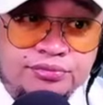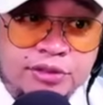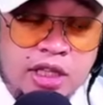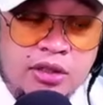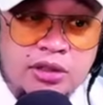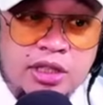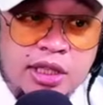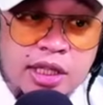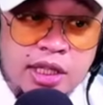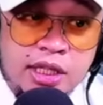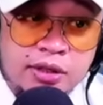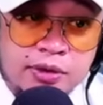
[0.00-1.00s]
Ano sa
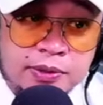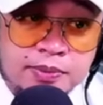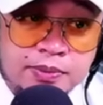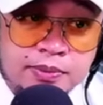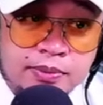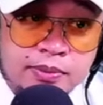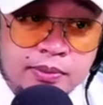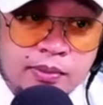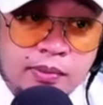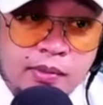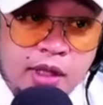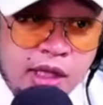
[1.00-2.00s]
tingin niyo?
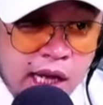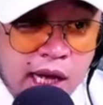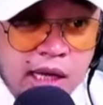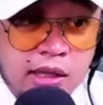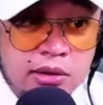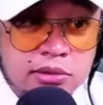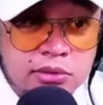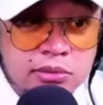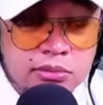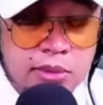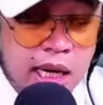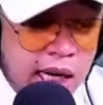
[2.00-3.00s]
Hindi ah.
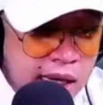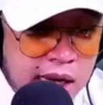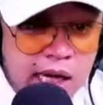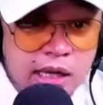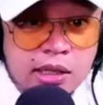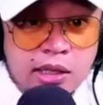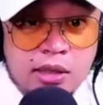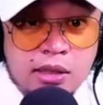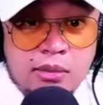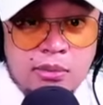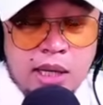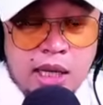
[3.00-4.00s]
Baka lang.
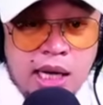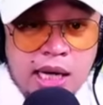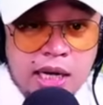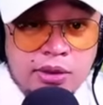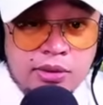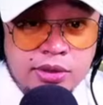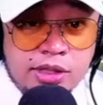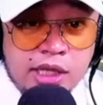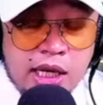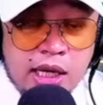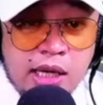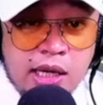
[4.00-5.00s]
Baka lang ho sa
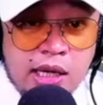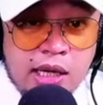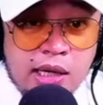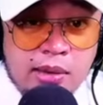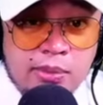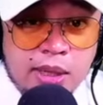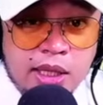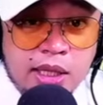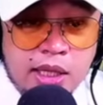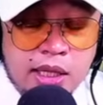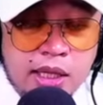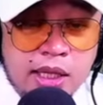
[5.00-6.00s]

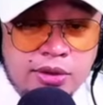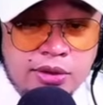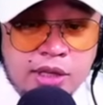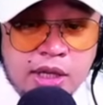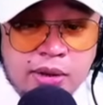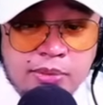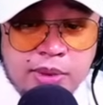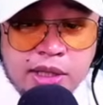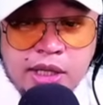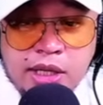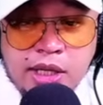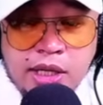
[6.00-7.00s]
pagiging ano niya,
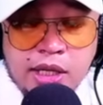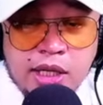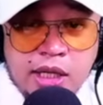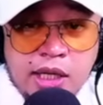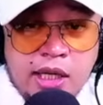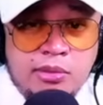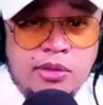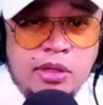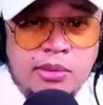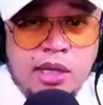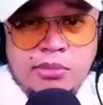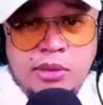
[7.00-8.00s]
pagiging uh, alam mo
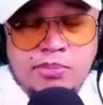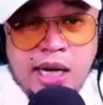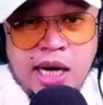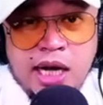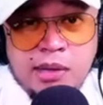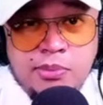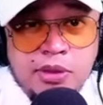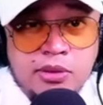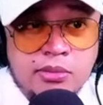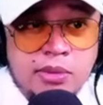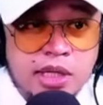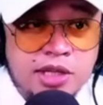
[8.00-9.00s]
naman, may pangarap
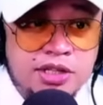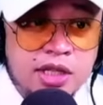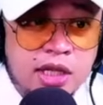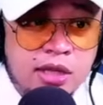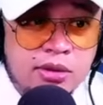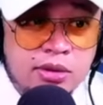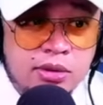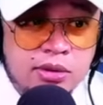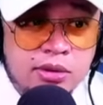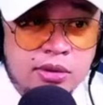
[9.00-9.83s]
itong maging senador.